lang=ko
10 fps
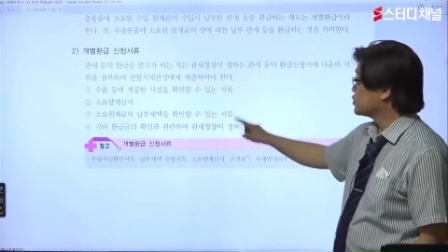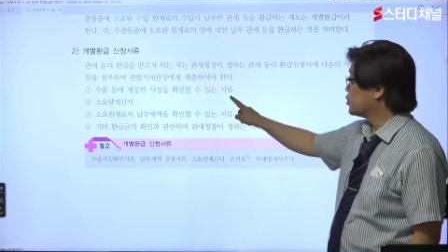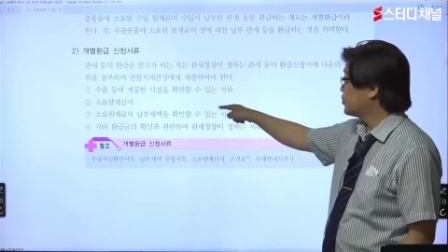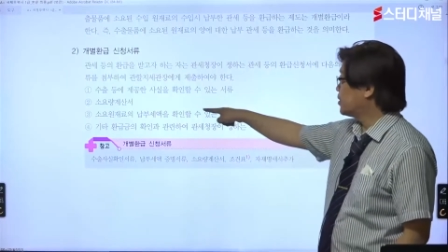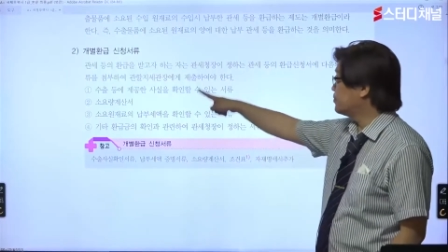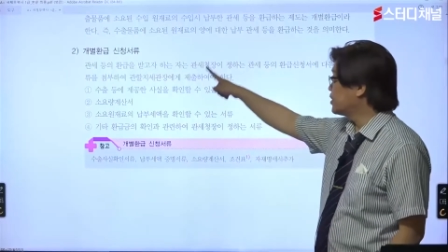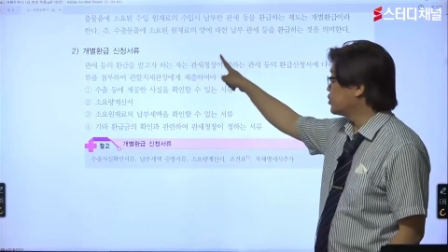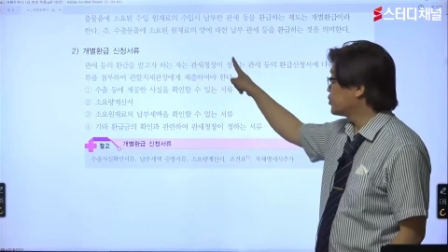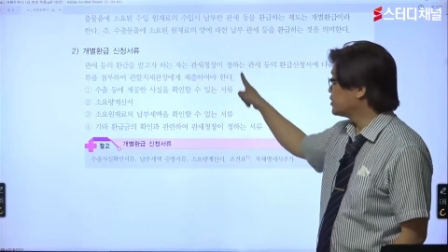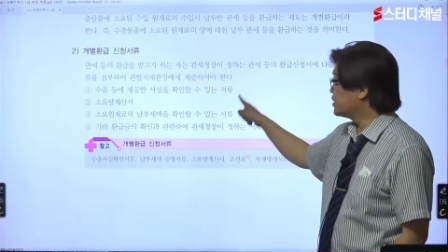요법
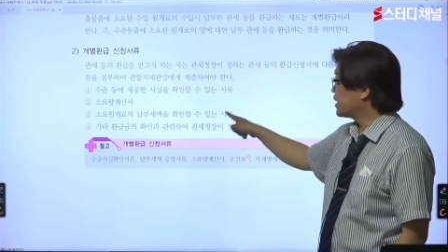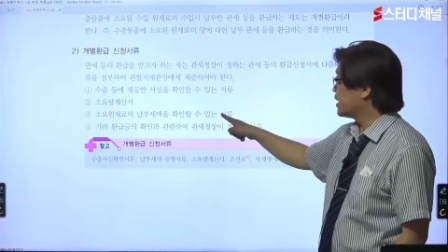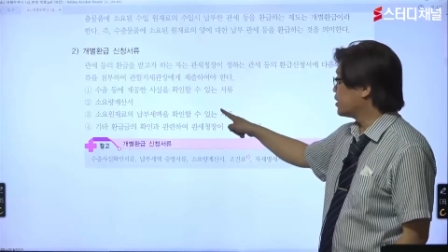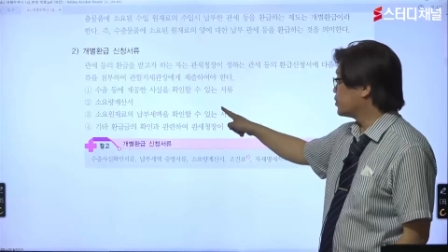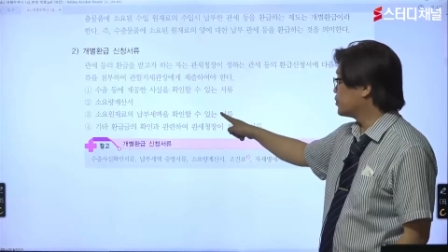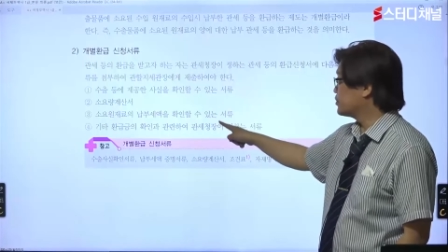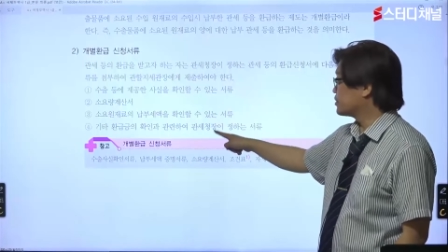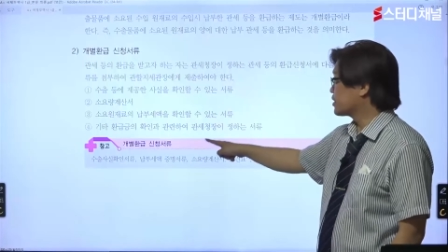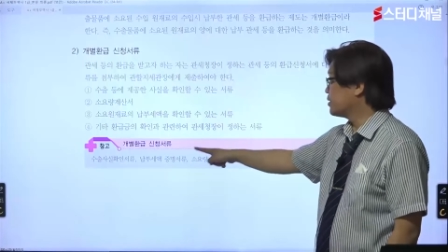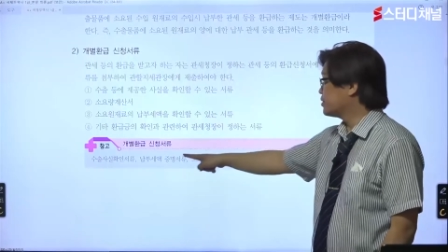내용인데
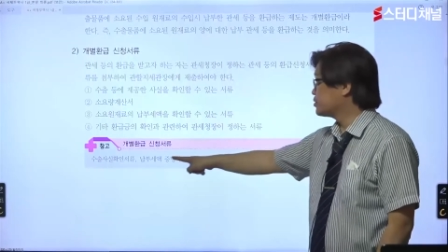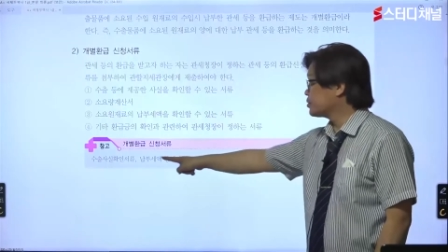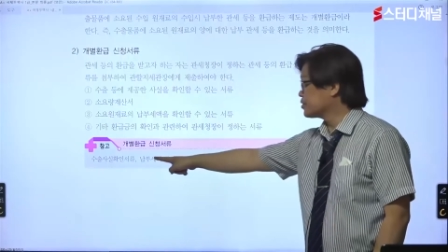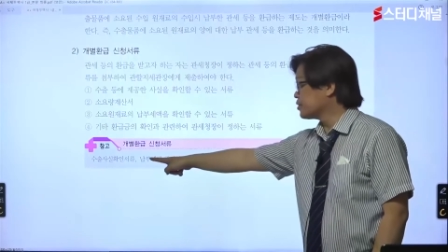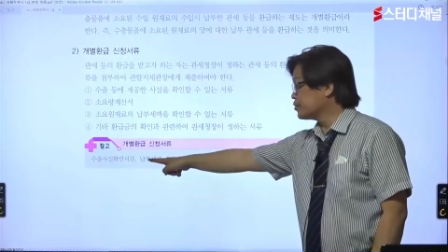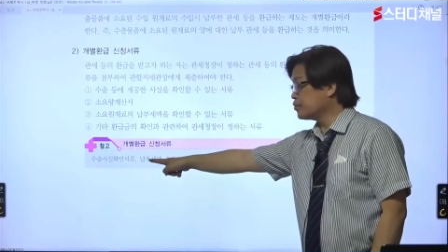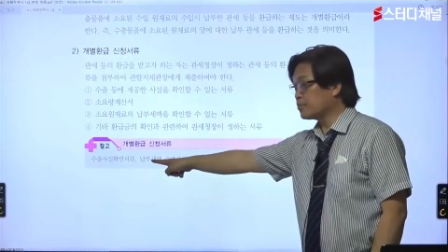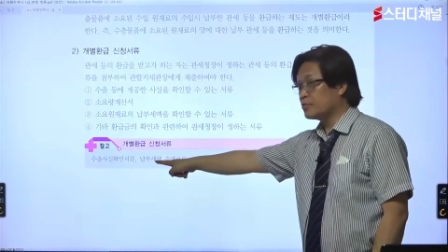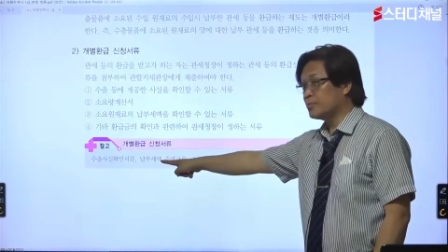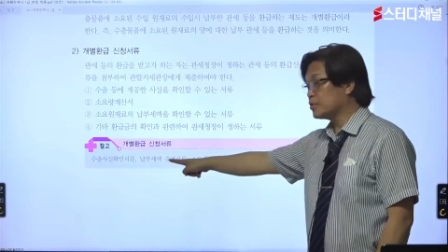요것을 개별적으로
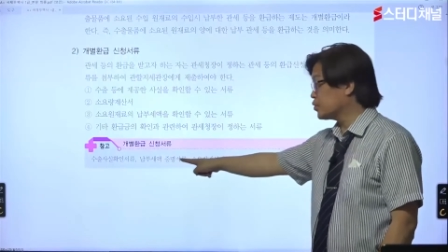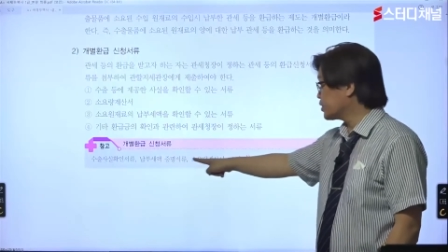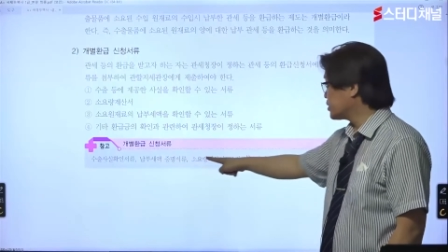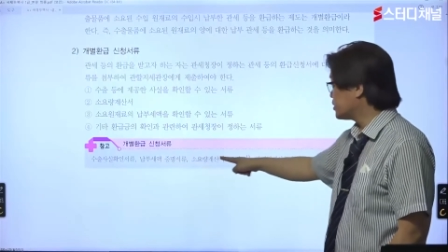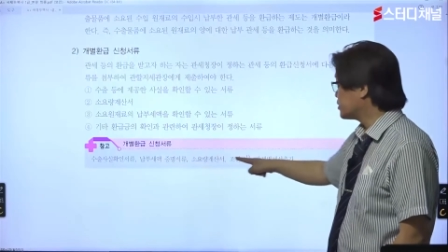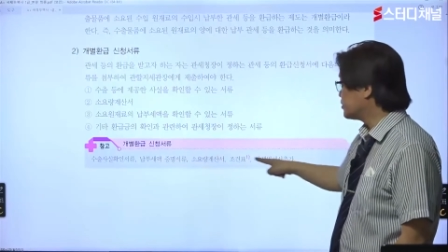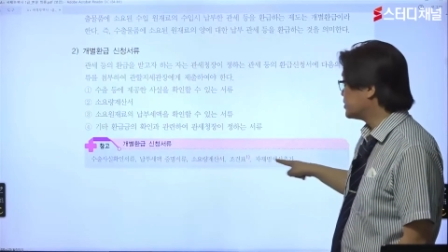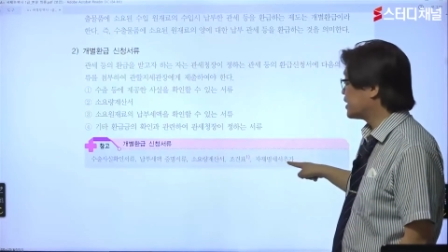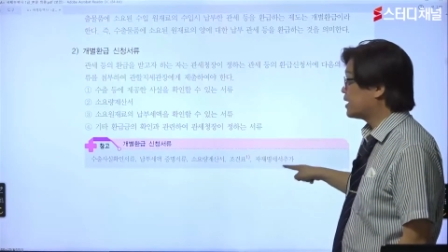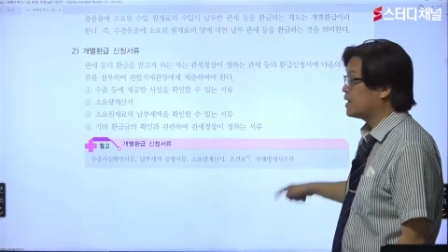서류로 풀면 이렇게 되는
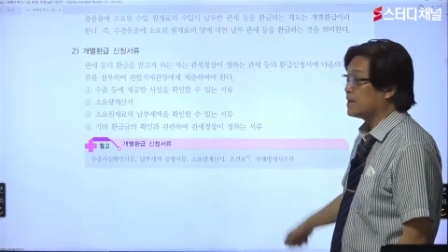겁니다.